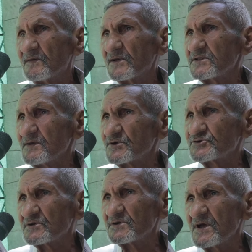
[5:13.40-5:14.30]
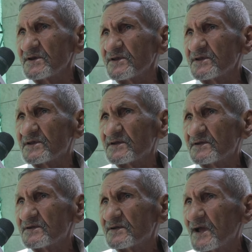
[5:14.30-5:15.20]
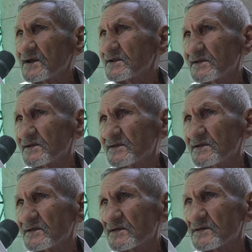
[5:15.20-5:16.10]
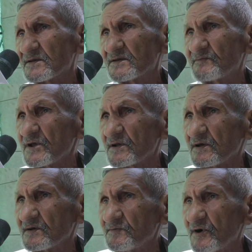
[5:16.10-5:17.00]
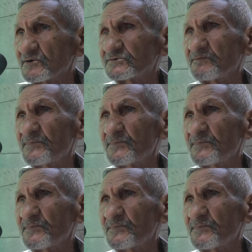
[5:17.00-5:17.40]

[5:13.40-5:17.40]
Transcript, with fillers: بيطلع ما شاء الله عليه يعني بركه ما هو ده